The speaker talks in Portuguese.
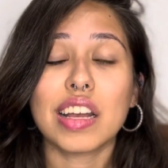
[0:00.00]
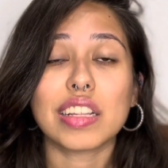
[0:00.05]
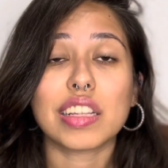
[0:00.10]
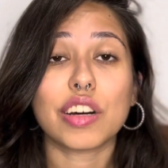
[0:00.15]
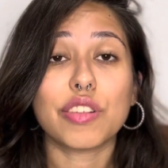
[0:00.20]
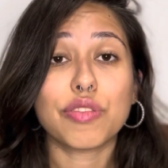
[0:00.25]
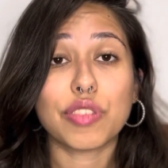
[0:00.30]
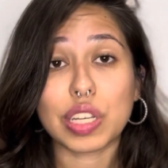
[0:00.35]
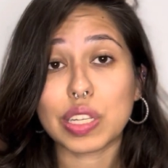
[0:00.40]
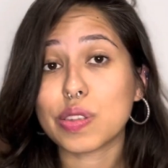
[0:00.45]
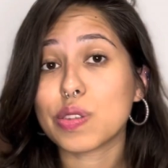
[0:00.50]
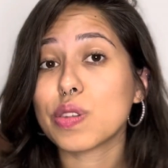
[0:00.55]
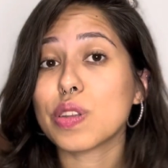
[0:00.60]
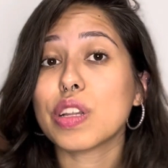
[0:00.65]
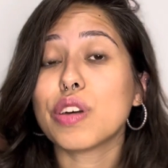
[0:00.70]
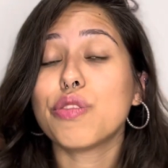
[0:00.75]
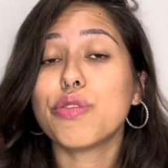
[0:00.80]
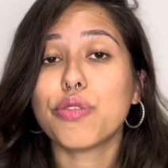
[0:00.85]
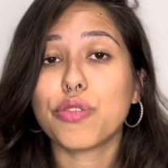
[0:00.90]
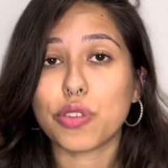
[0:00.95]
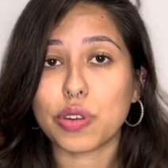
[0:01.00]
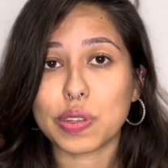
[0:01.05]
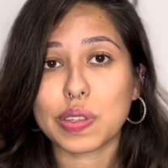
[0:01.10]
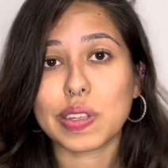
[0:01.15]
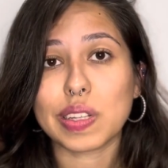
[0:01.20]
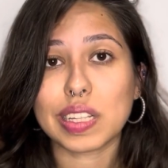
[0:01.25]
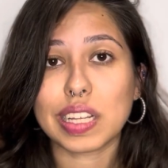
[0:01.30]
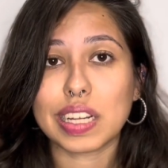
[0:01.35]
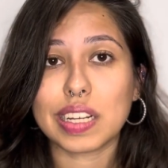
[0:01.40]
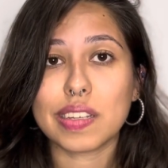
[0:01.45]
talvez isso não
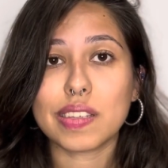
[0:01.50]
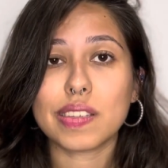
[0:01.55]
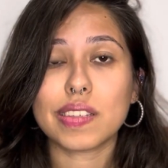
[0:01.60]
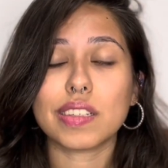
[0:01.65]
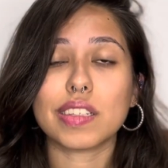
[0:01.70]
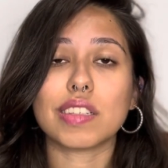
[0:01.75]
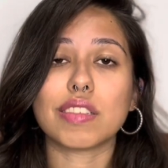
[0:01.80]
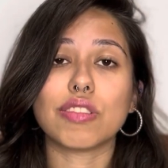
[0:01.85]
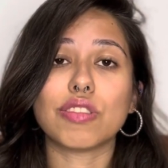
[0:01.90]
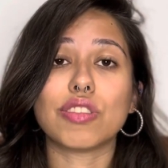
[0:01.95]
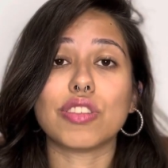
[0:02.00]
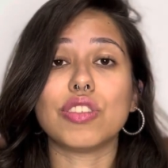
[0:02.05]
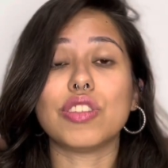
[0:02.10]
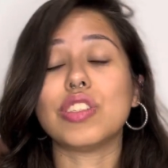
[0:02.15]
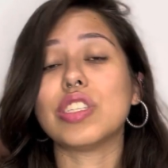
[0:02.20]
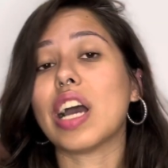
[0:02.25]
fosse interessante.